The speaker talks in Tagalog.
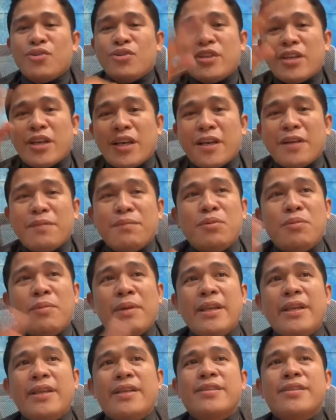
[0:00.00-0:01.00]
bago siya
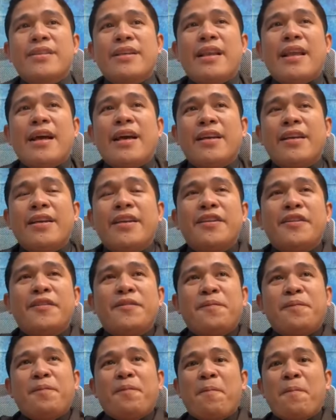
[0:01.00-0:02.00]
bumalik sa
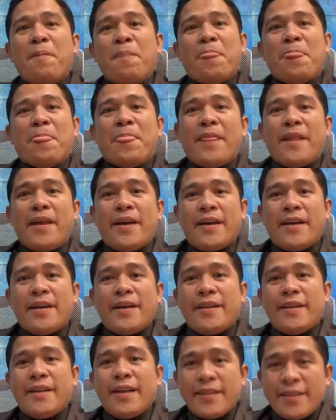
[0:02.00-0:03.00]
langit,
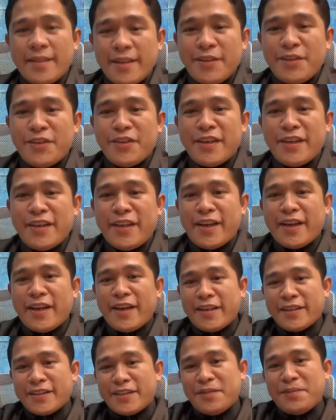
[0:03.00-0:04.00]
uh, ah, naitayo na
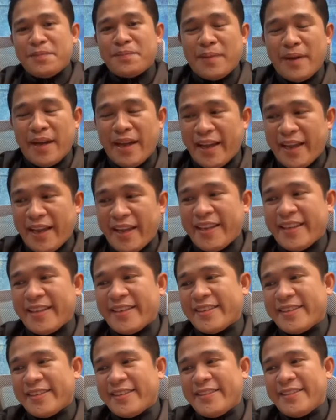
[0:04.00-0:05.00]
niya ang
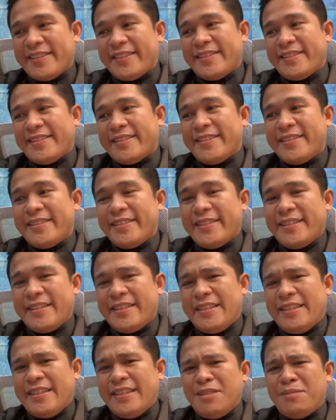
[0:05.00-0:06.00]
simbahan. Uh,
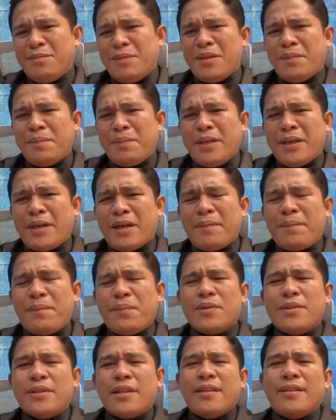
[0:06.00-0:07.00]
hindi man ang
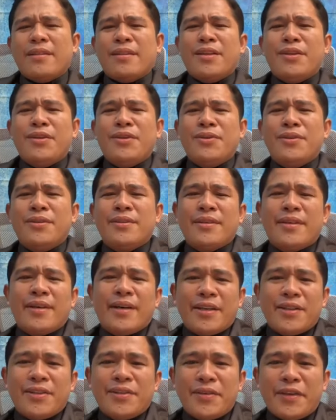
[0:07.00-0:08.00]
pinaka-importante
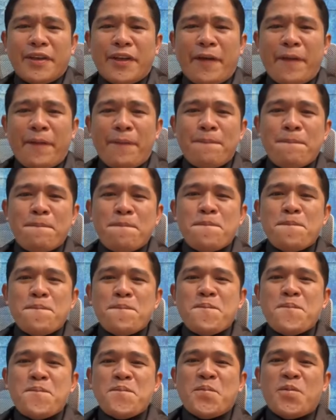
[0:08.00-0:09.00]
yung ano eh,
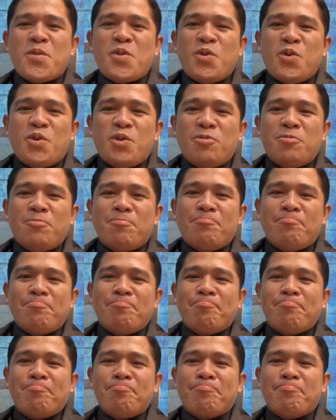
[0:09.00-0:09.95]
yung